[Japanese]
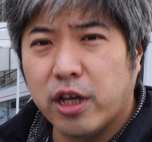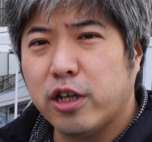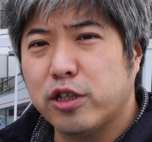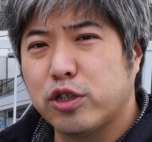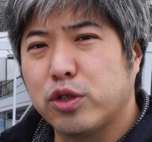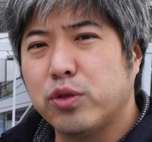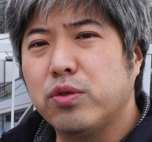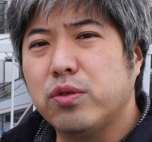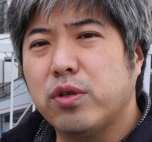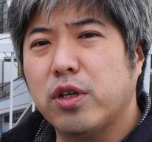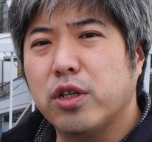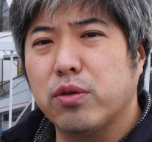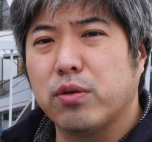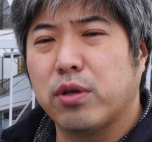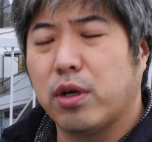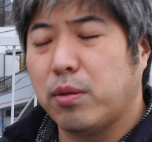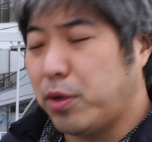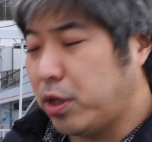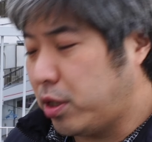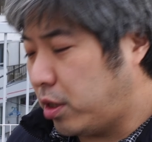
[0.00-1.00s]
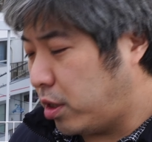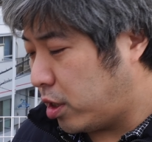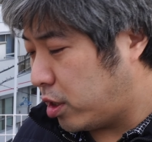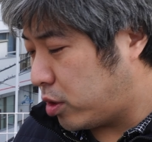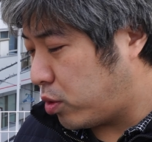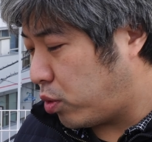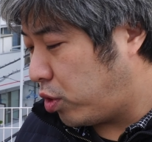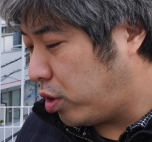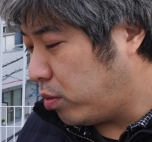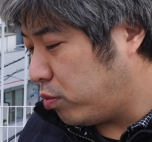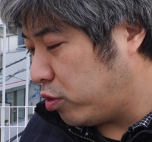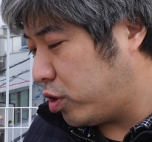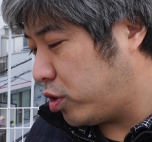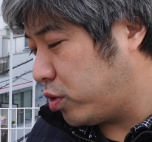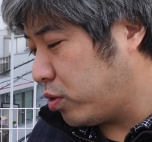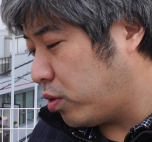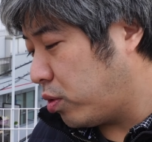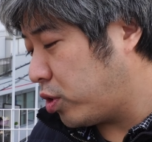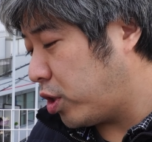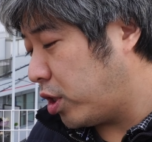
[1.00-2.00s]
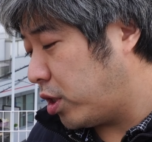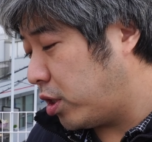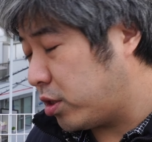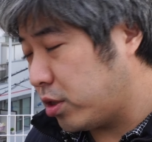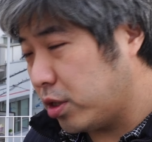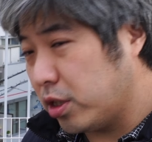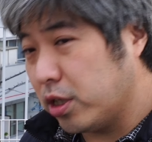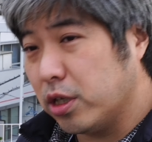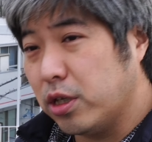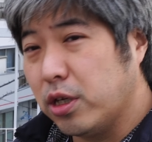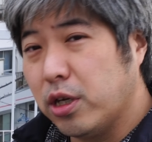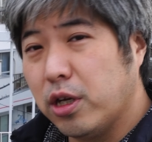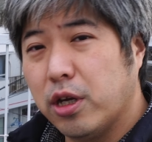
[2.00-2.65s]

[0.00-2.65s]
その後がまあなんかとてもすごくてですね